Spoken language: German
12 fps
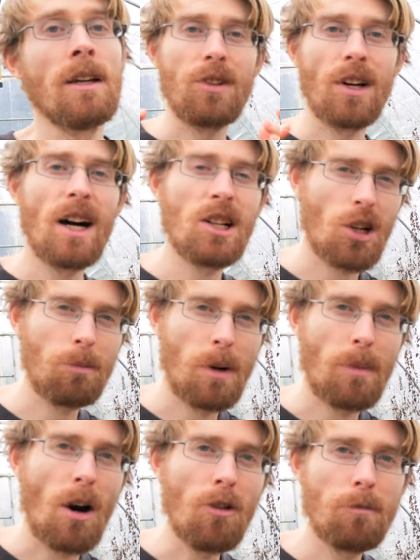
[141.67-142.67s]
da schaut
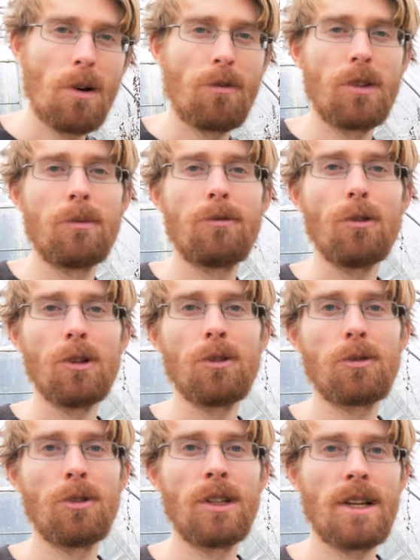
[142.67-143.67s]
beim Aufbau von einem
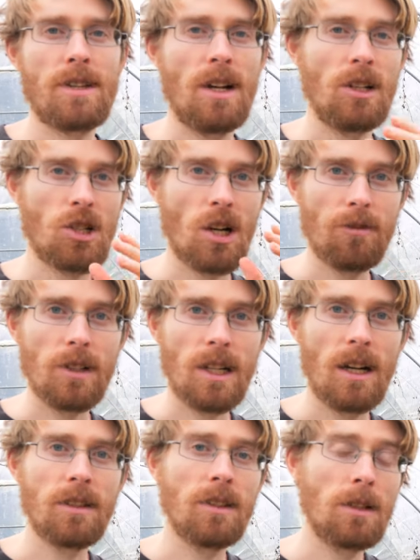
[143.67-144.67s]
Folientunnel, dass ihr halt scharfe
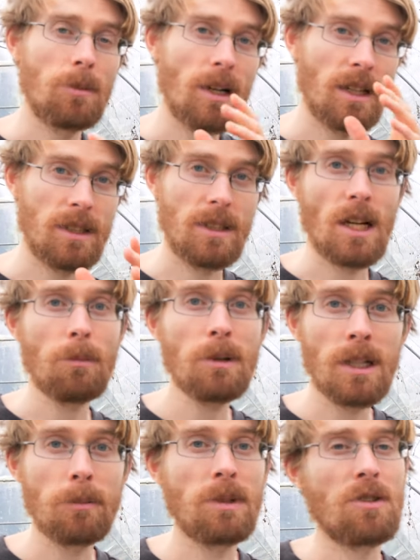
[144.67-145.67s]
Kanten immer richtig
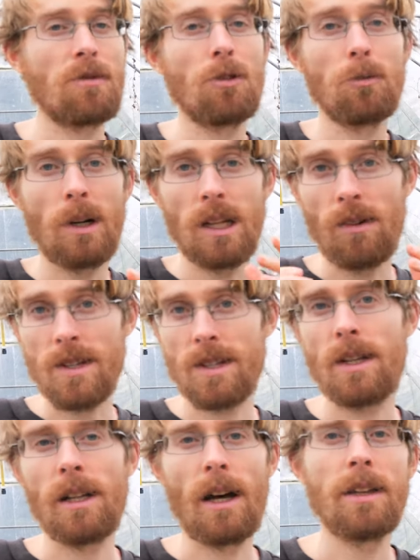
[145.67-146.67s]
abklebt. Das wird normalerweise
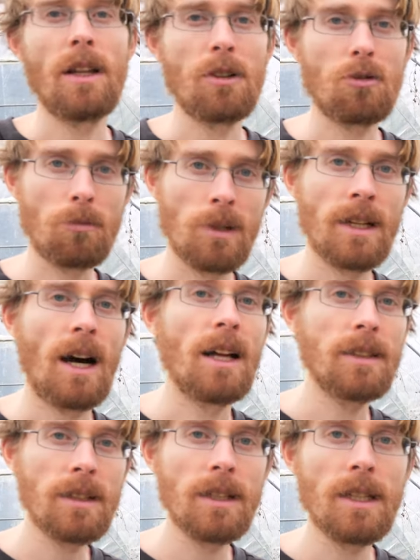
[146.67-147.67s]
in der Anleitung mit
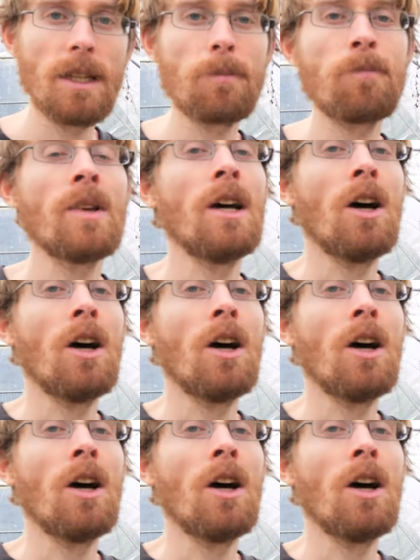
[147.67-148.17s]
angegeben.